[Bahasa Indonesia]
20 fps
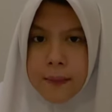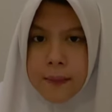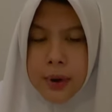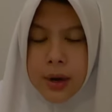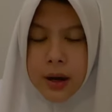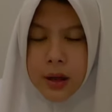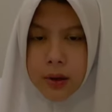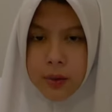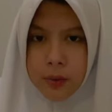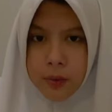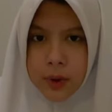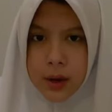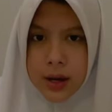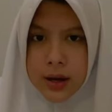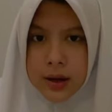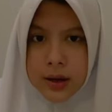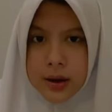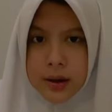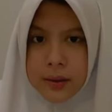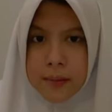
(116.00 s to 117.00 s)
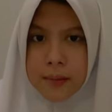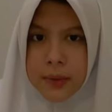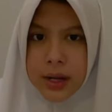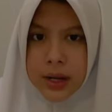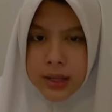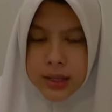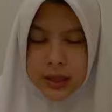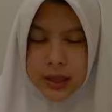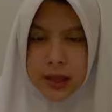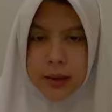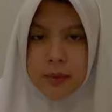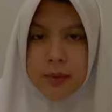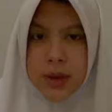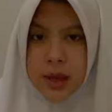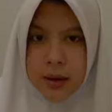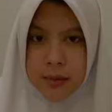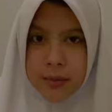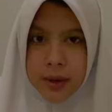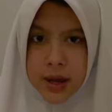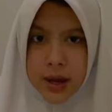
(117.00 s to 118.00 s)
perlakuan militer
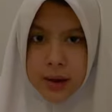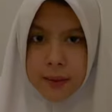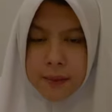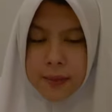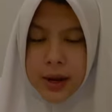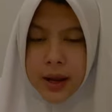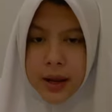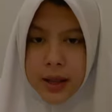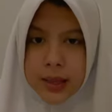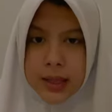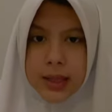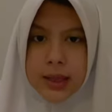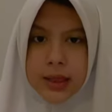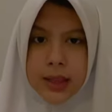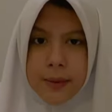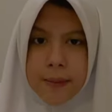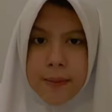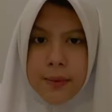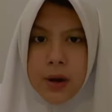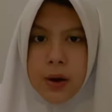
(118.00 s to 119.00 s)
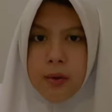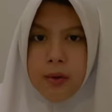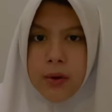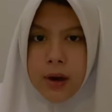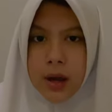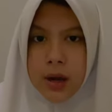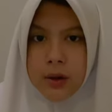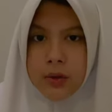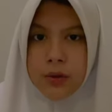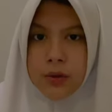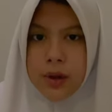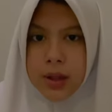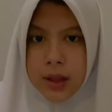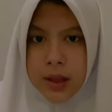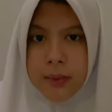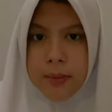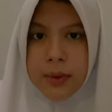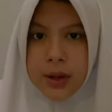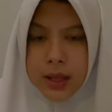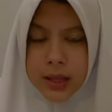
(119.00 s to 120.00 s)
Myanmar. Mereka tetap melakukan
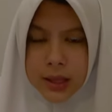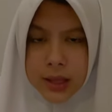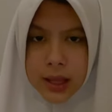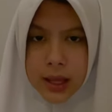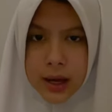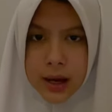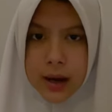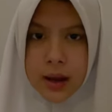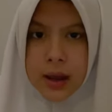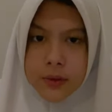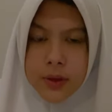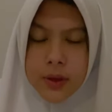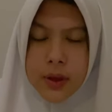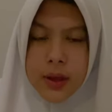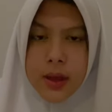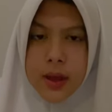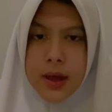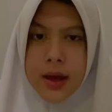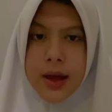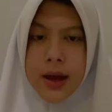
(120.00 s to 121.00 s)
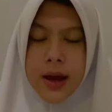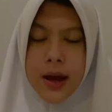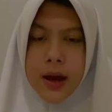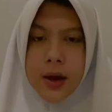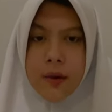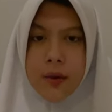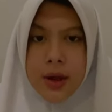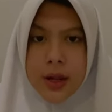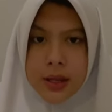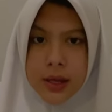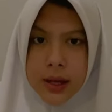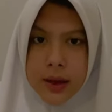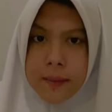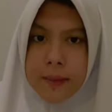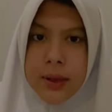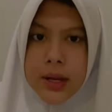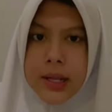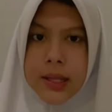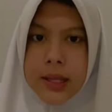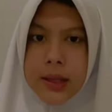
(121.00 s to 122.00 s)
kudeta militer.
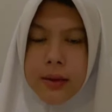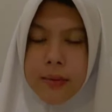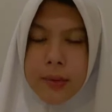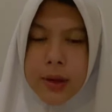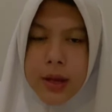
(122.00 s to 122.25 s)
Awalnya, militer